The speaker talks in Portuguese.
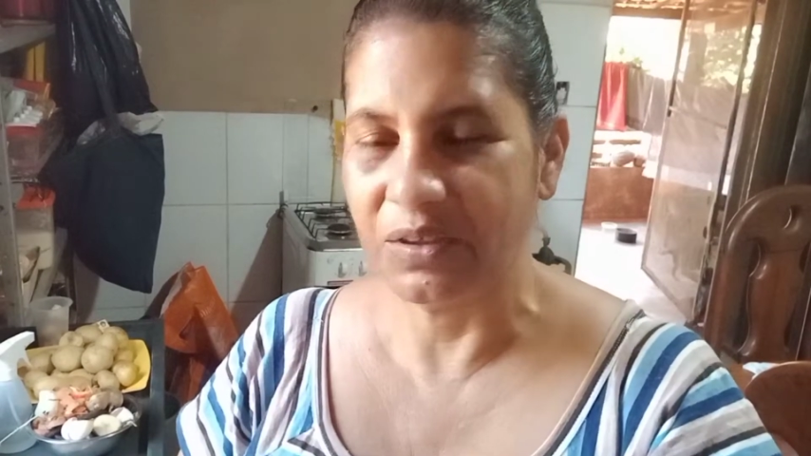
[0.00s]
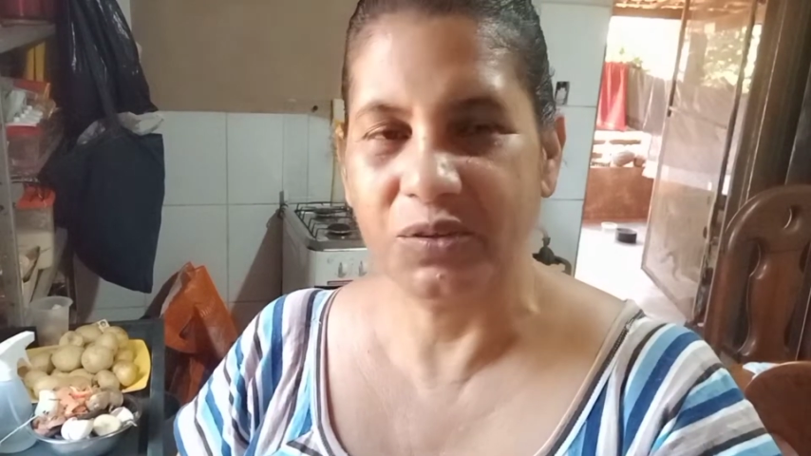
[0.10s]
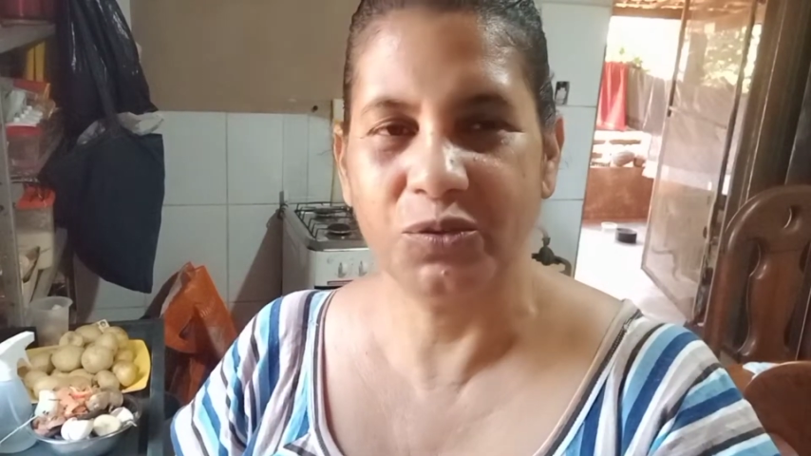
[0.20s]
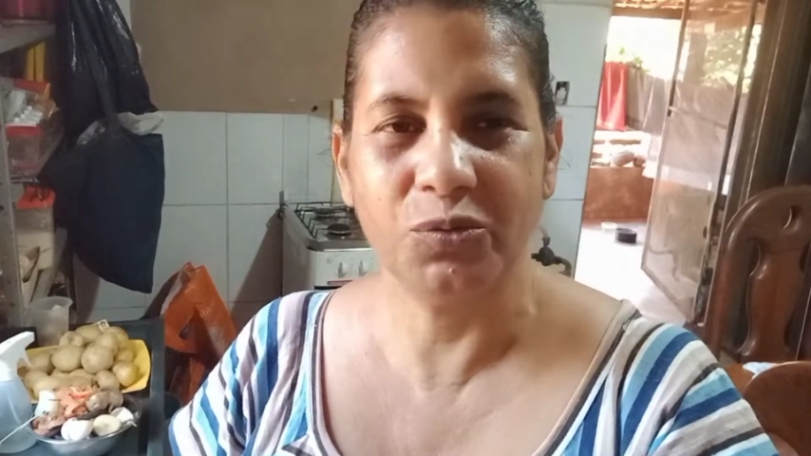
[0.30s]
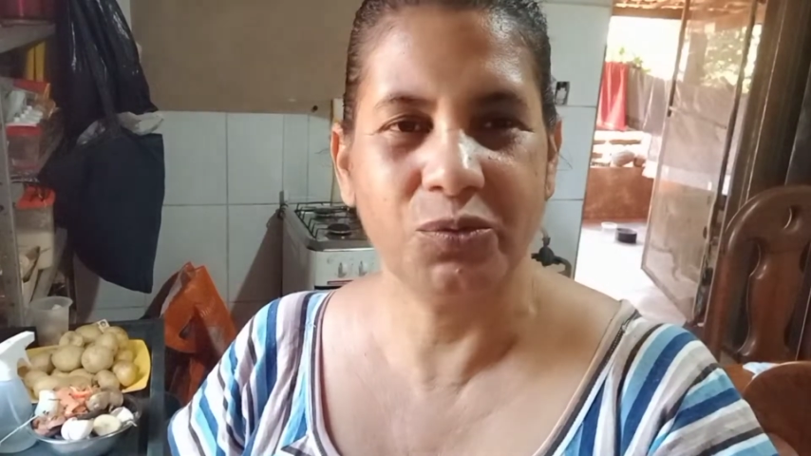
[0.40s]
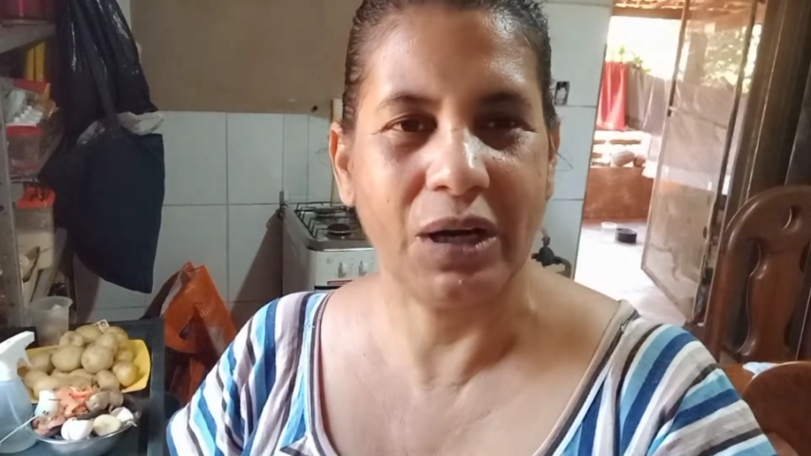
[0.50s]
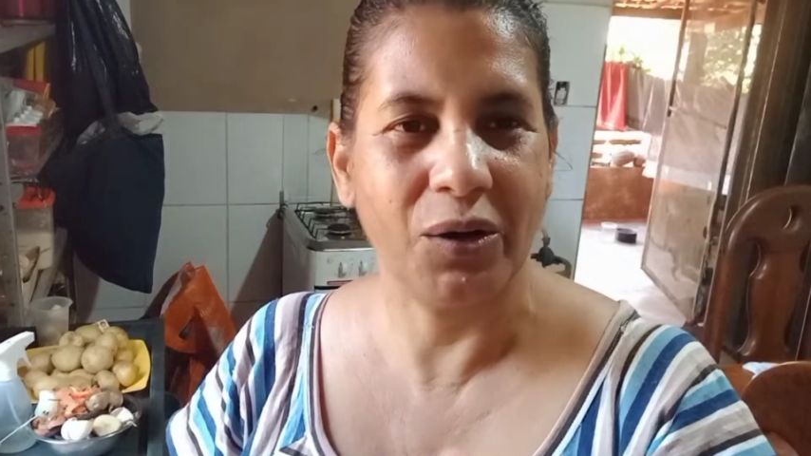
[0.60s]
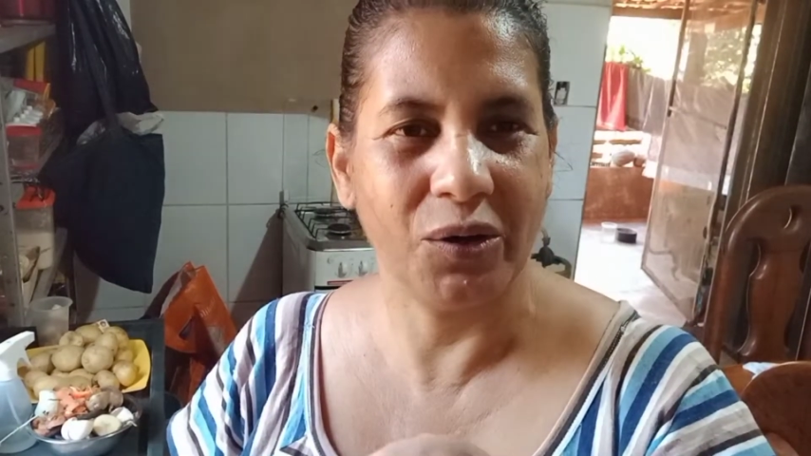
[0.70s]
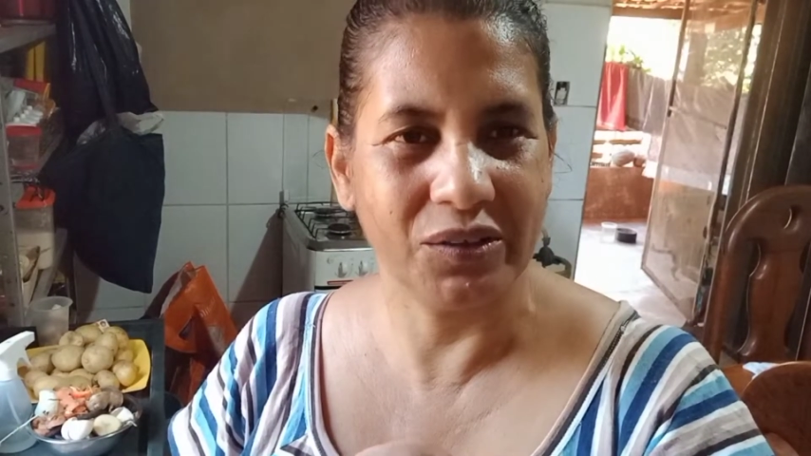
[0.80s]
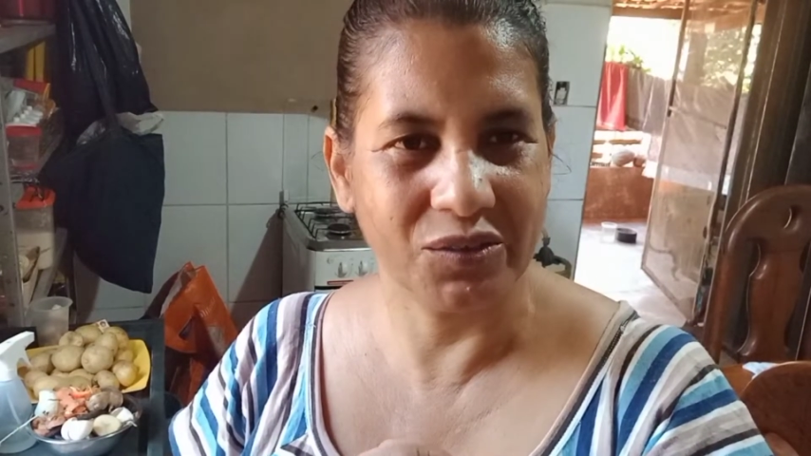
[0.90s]
no
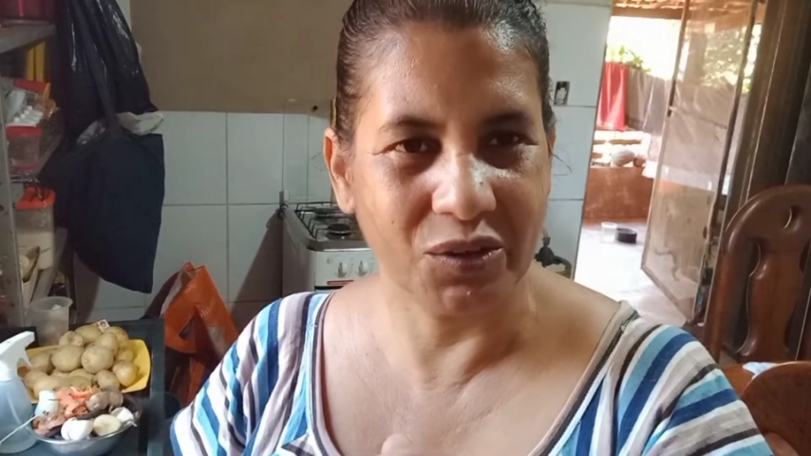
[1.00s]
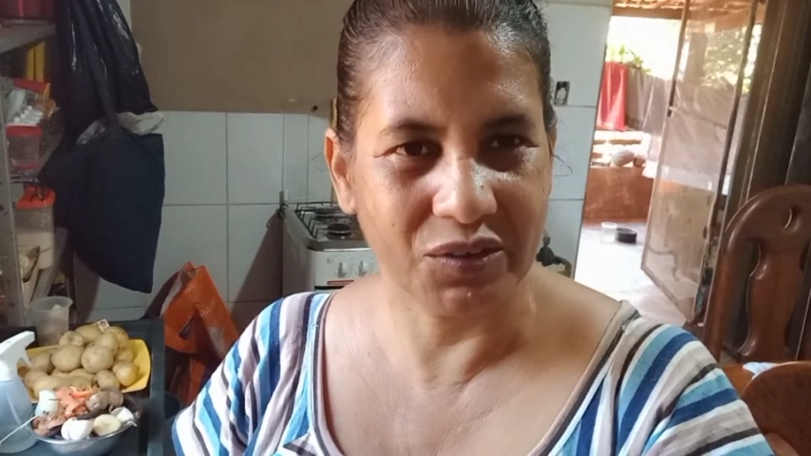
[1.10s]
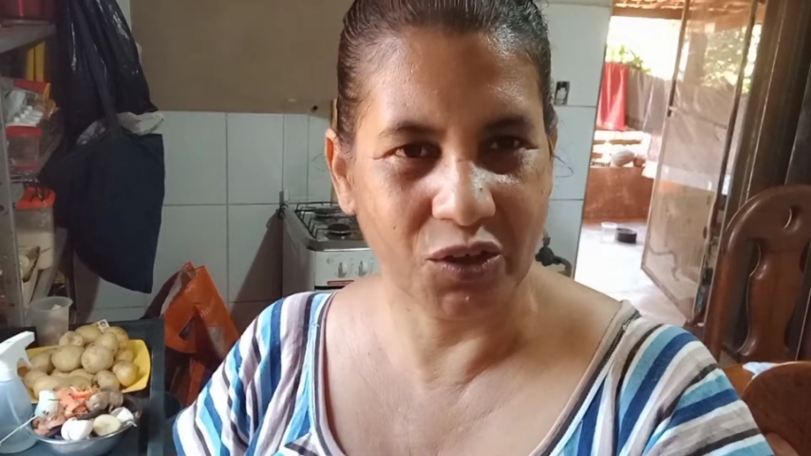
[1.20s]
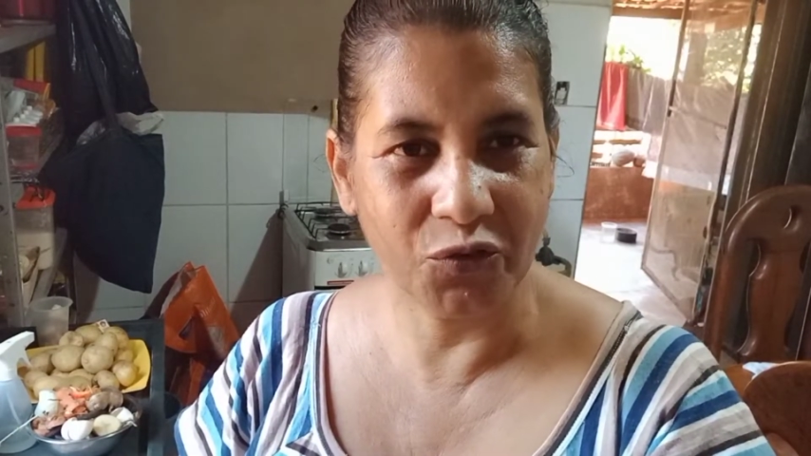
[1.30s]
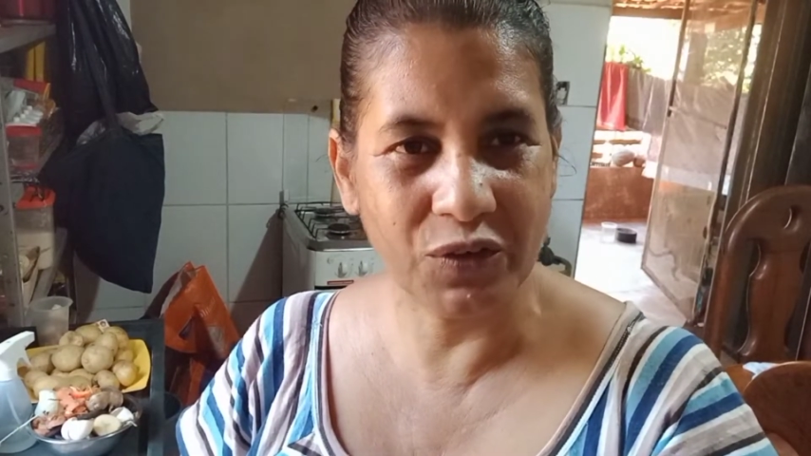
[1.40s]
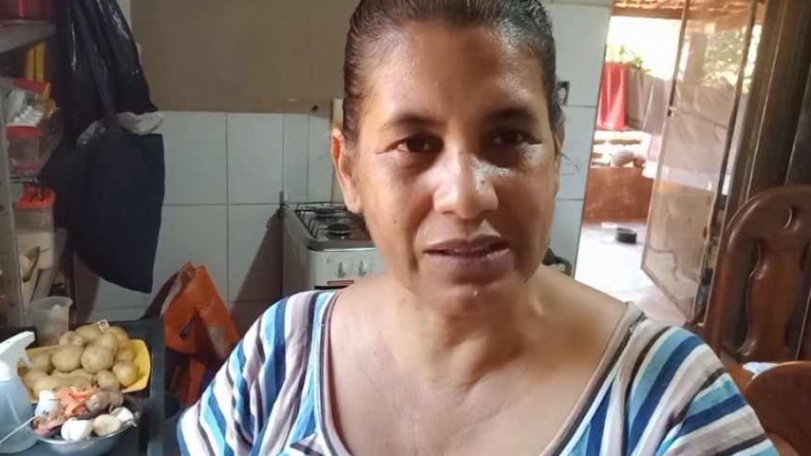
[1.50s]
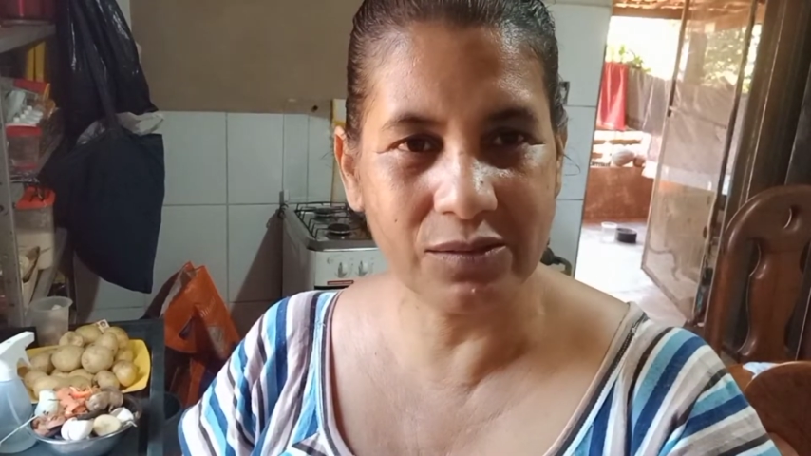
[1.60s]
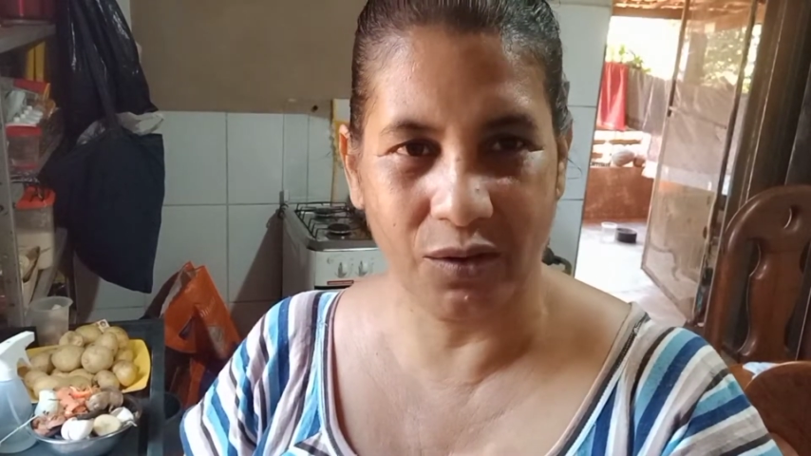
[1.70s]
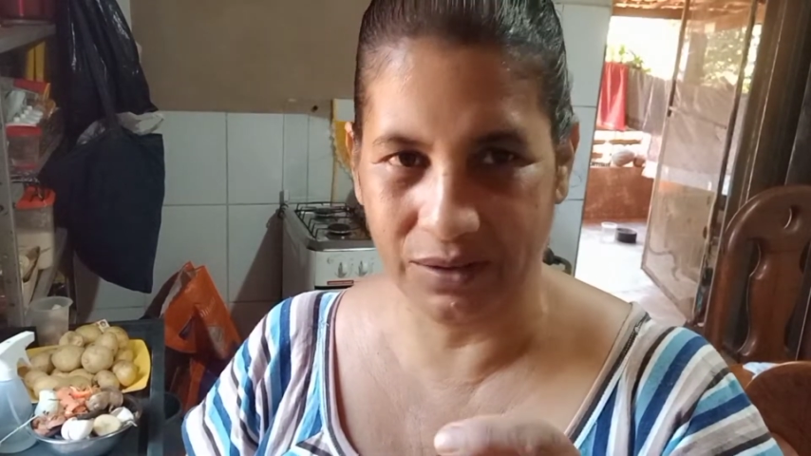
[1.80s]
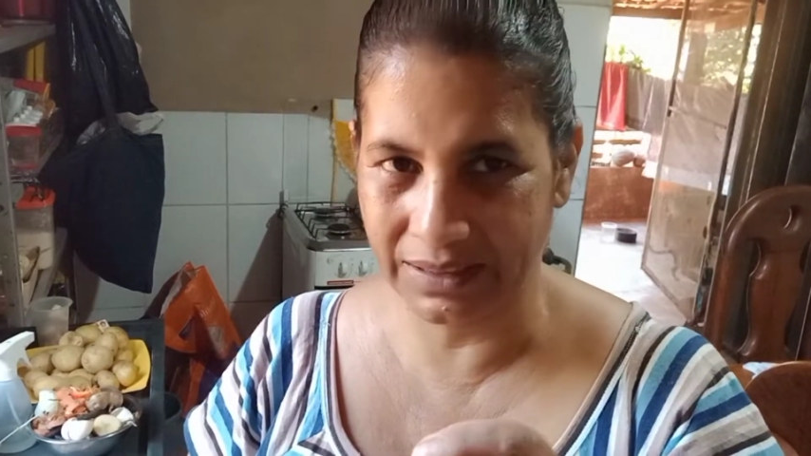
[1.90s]
arroz doce que eu
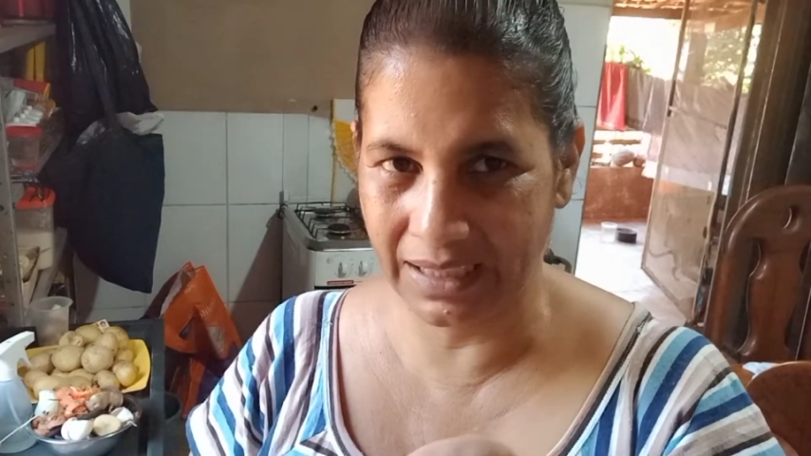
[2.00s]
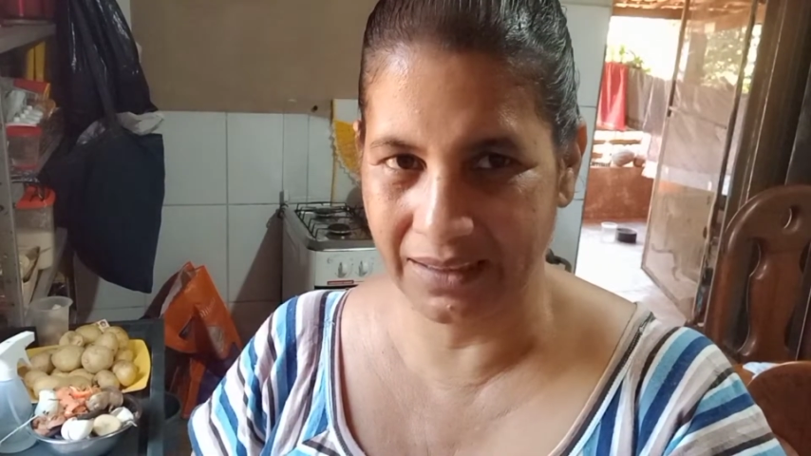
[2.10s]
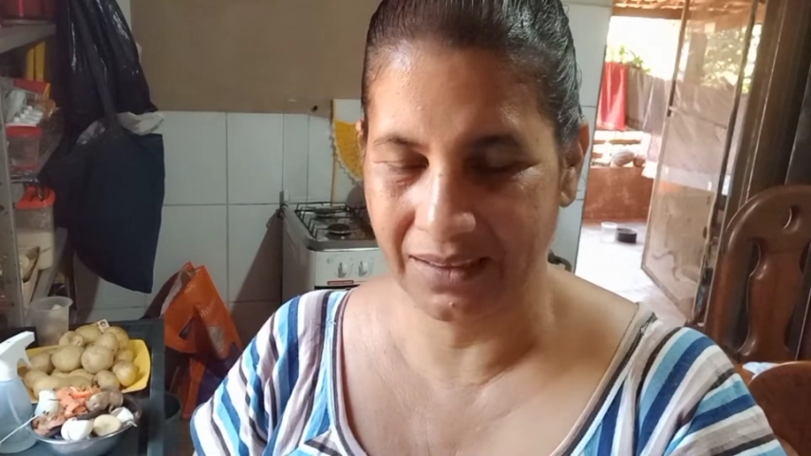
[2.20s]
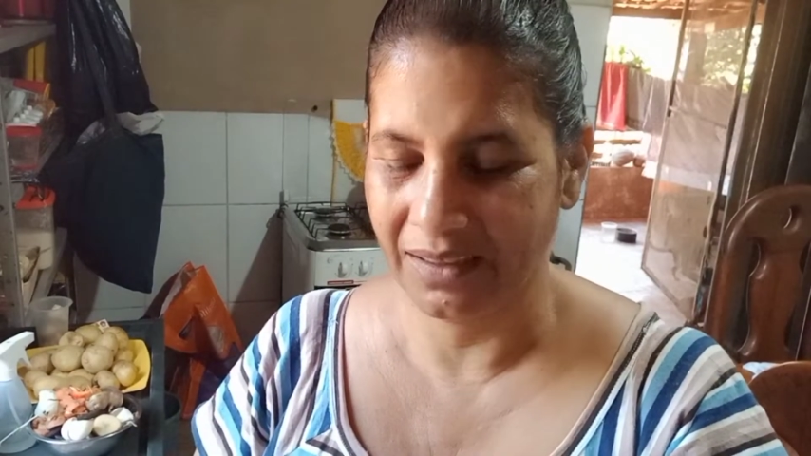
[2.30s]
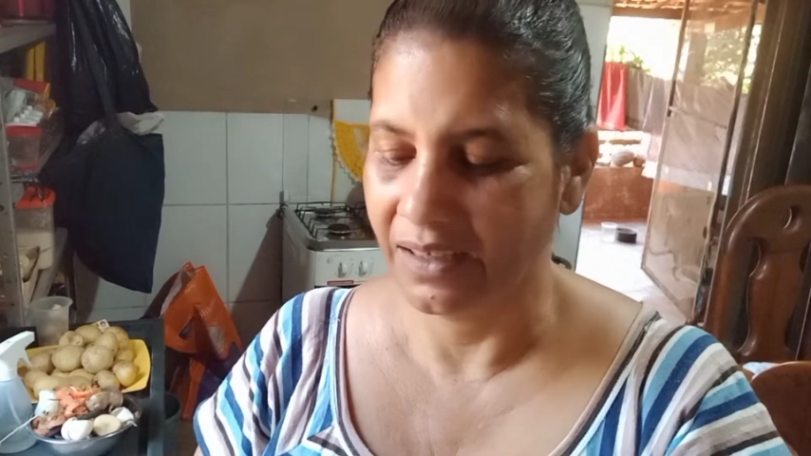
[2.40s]
fiz ontem.